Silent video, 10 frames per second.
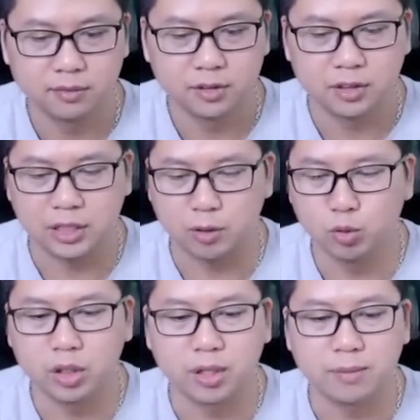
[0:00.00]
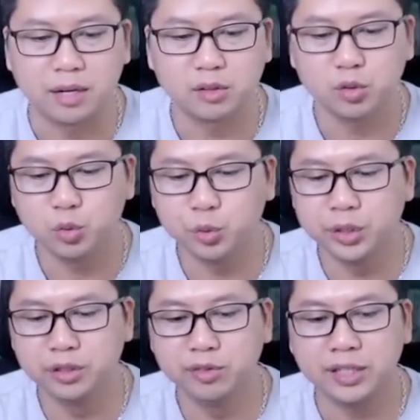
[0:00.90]
Xong luôn các bạn
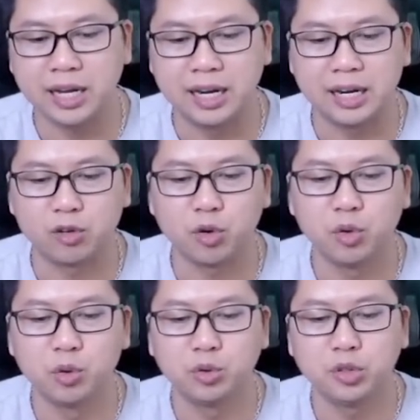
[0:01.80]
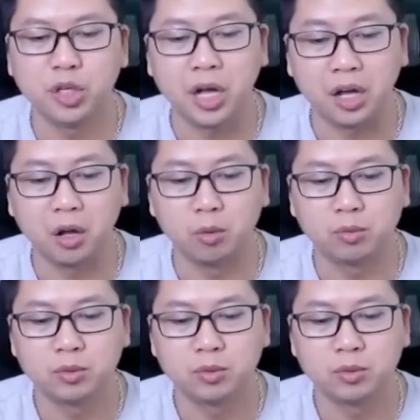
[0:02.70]
Queen với cả là Royal chưa cả gồng